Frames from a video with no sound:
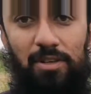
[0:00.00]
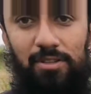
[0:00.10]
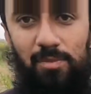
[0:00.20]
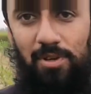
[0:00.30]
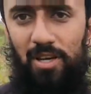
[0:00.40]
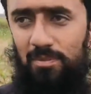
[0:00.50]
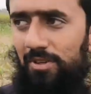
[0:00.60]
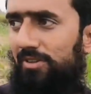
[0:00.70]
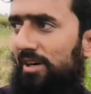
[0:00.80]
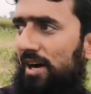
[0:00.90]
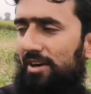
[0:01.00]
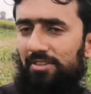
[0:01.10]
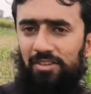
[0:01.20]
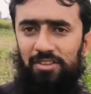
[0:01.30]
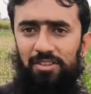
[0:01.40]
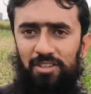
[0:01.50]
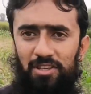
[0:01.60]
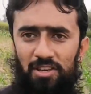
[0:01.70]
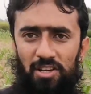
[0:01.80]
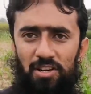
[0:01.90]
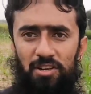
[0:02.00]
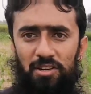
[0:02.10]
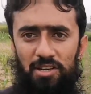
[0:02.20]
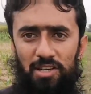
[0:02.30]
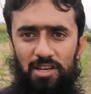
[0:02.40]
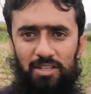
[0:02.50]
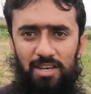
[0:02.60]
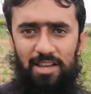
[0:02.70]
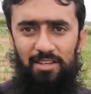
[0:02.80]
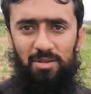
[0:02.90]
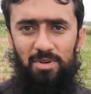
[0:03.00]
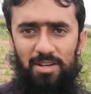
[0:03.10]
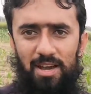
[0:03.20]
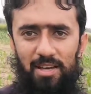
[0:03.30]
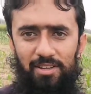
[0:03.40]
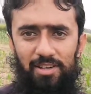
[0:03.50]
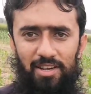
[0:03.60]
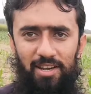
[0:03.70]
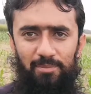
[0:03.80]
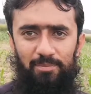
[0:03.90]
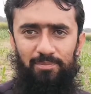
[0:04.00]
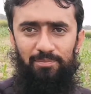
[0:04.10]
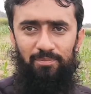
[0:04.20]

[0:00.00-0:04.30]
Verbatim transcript: ये स्प्रे भी साठ सीसी एक टैंकी में डाल रहे हैं हम